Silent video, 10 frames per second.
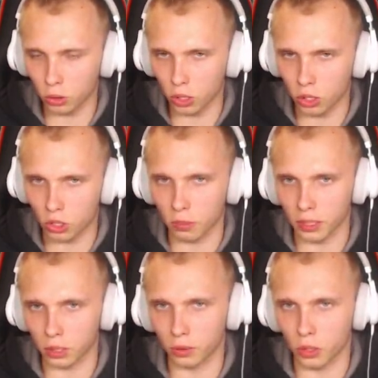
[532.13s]
dużo dzieci
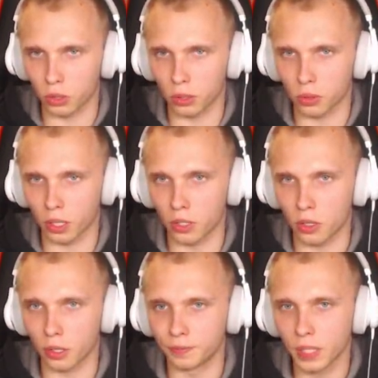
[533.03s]
ma, zauważyłem,
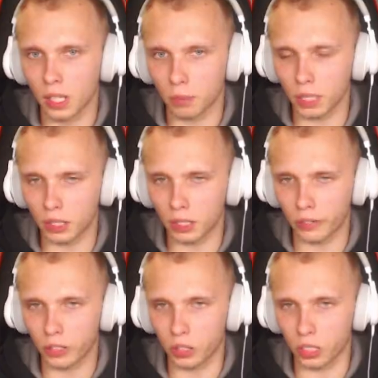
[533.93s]
słuchajcie. Patty
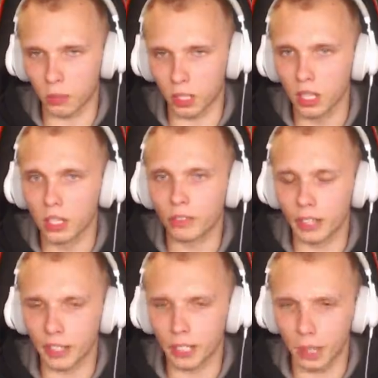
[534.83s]
the Fisherman. Fajnie,